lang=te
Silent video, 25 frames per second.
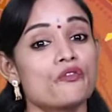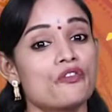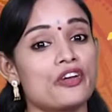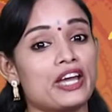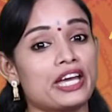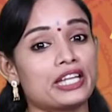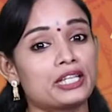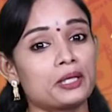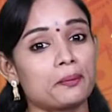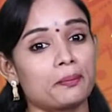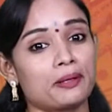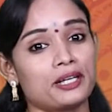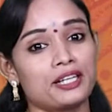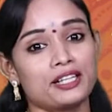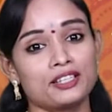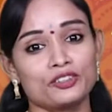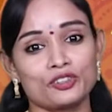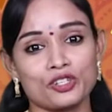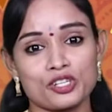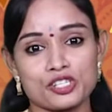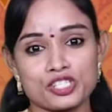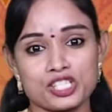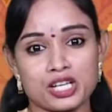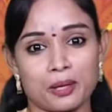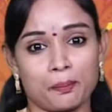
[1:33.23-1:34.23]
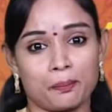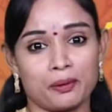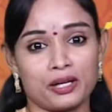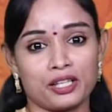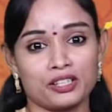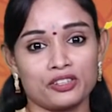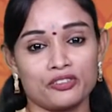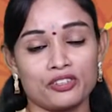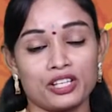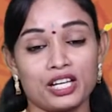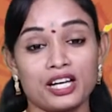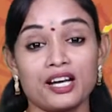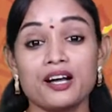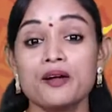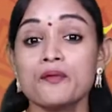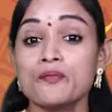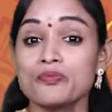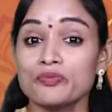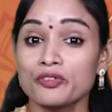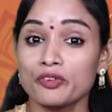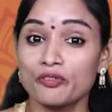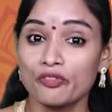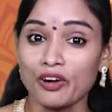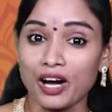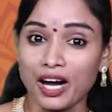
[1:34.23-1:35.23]
వేద పండితులు చెప్పడం ద్వారా
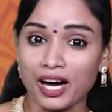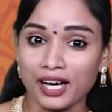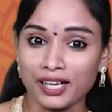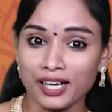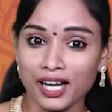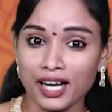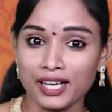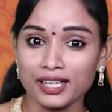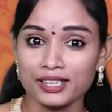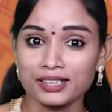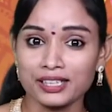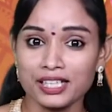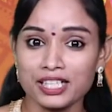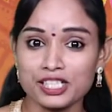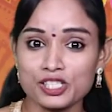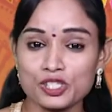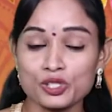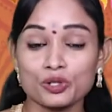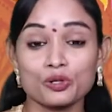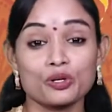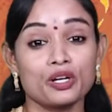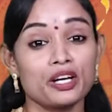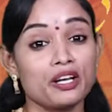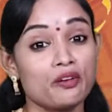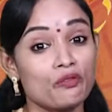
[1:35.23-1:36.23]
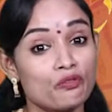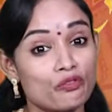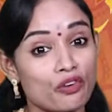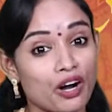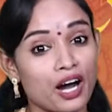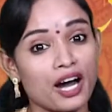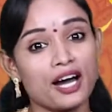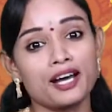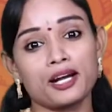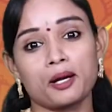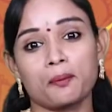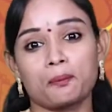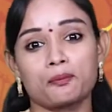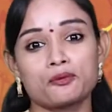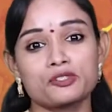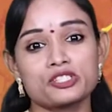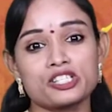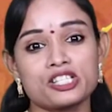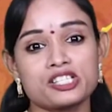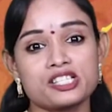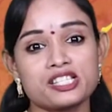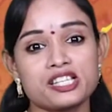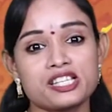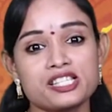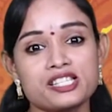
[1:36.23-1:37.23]
వాహనాన్ని తెలుసుకొని వాహన పూజ
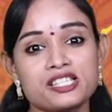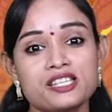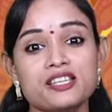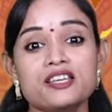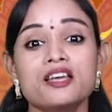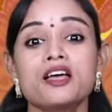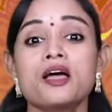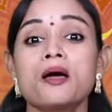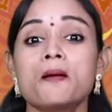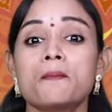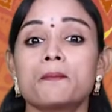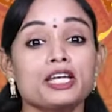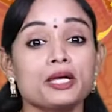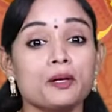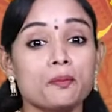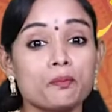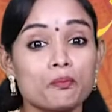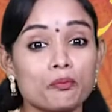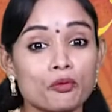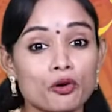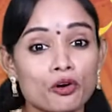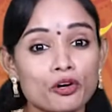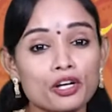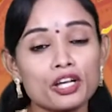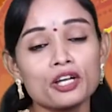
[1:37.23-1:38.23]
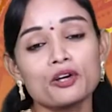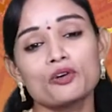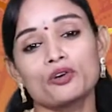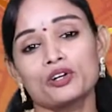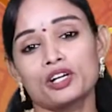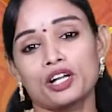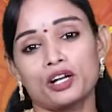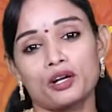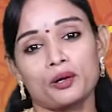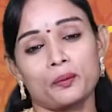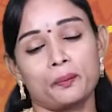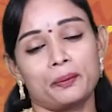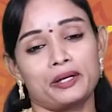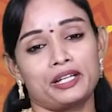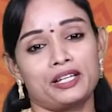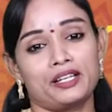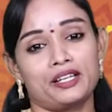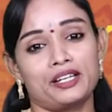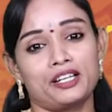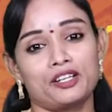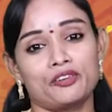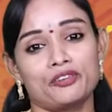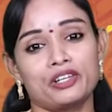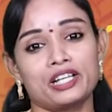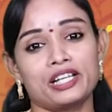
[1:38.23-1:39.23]
చేసి ఈ భోగికొండలో
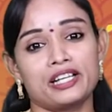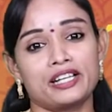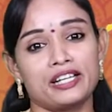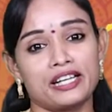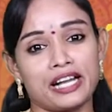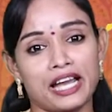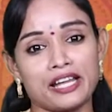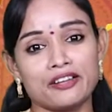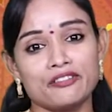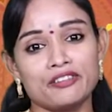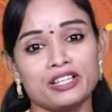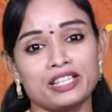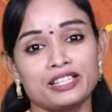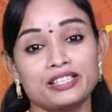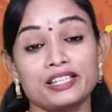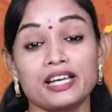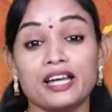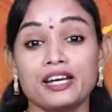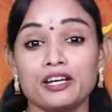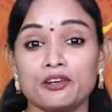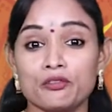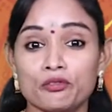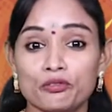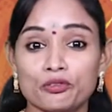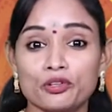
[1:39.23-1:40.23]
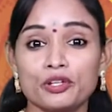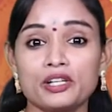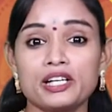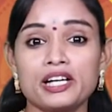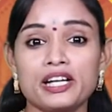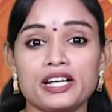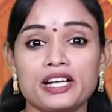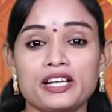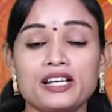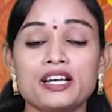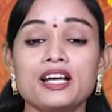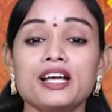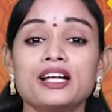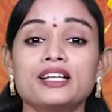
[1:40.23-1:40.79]
పెట్టినటువంటి నైవేద్యాన్ని వండి